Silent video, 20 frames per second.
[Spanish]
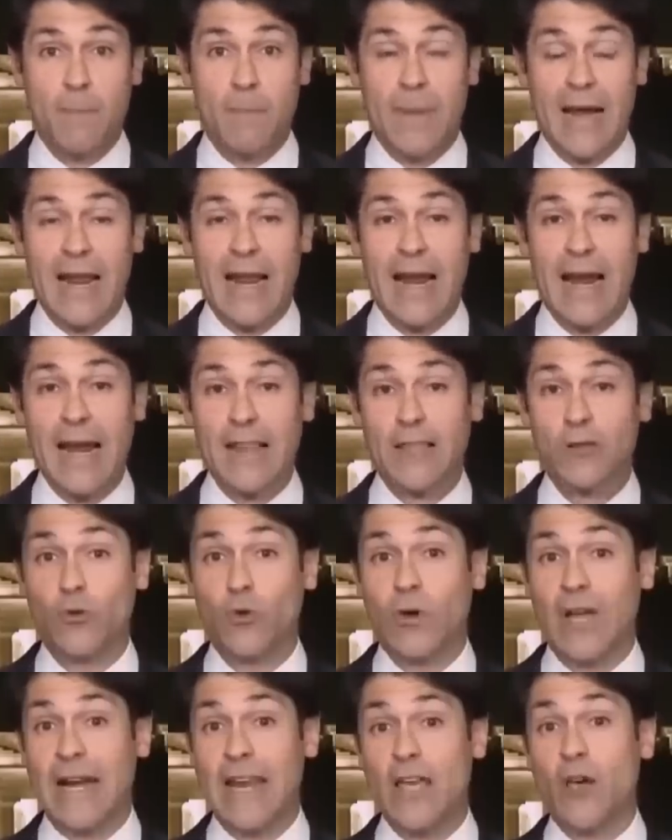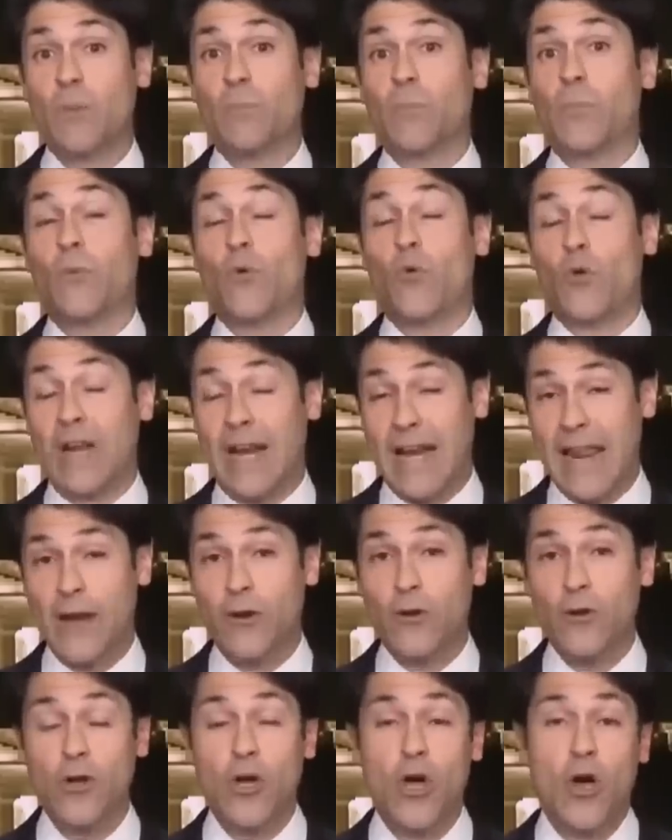para el ejército
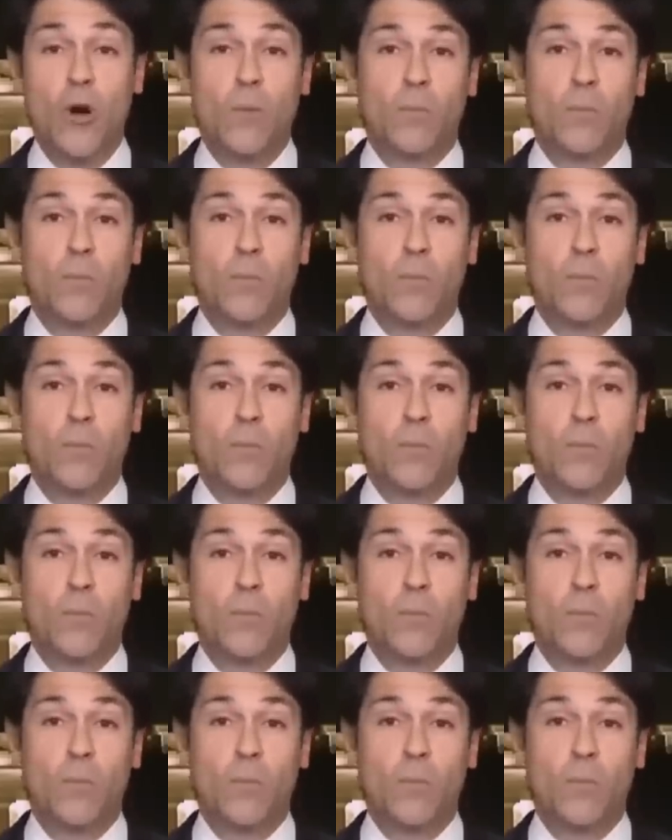ucraniano,